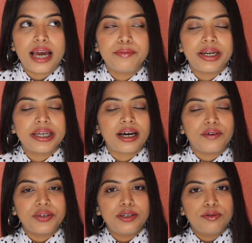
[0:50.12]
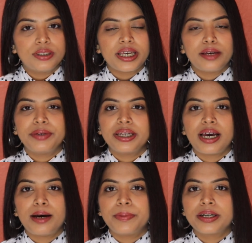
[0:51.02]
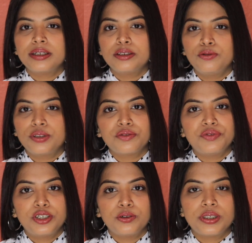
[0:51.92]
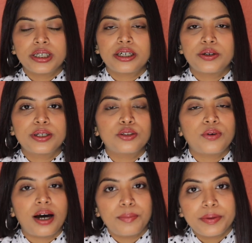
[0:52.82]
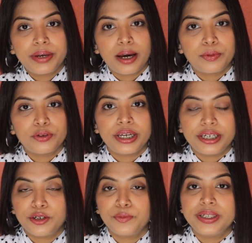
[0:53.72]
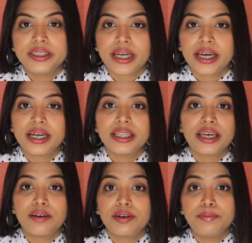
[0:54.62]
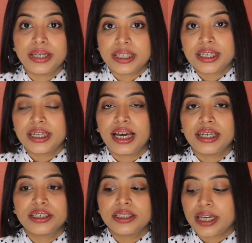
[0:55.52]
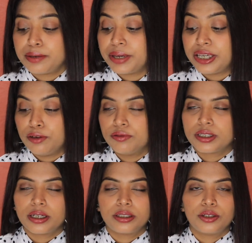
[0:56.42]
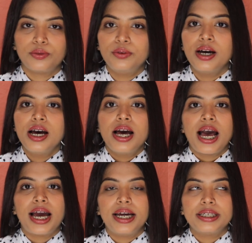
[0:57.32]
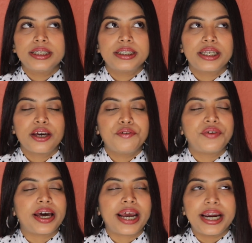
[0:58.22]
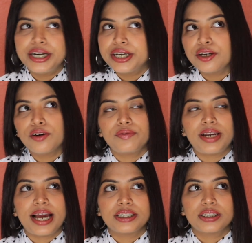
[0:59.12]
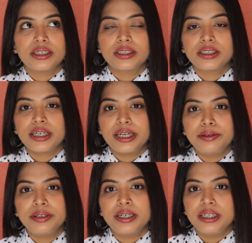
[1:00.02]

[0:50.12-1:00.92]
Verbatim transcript: एंड मैंने काफ़ी यूज़ किया है मेरे आप अगर दूसरे वीडियो चेक करोगे तो वहाँ पर भी आपको देखने को मिल जाएगा दे हैव अमेजिंग लैशेज एंड मैं यूज़ करती हूँ एंड दे हैव वेराइटी ऑफ लैशेज इन